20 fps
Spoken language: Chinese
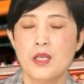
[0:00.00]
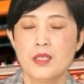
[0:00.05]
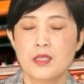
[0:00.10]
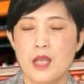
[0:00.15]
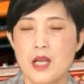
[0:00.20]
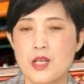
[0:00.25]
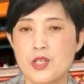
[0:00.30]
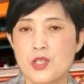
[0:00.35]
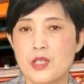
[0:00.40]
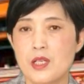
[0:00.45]

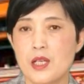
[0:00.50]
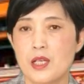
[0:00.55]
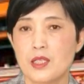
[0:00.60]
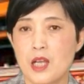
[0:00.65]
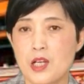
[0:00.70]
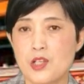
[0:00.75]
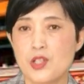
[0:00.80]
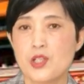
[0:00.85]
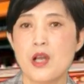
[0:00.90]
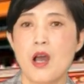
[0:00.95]
但是呢，
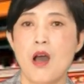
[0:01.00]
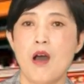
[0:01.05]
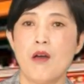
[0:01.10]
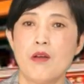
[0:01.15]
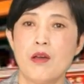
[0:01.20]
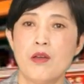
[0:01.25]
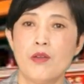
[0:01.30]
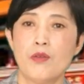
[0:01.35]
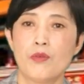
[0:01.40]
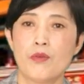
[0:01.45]
他治好
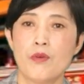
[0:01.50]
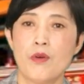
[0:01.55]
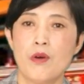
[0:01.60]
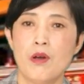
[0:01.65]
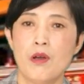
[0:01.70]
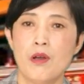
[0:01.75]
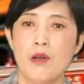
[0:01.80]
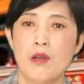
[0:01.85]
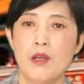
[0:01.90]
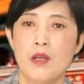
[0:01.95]
了很
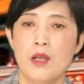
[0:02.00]
多。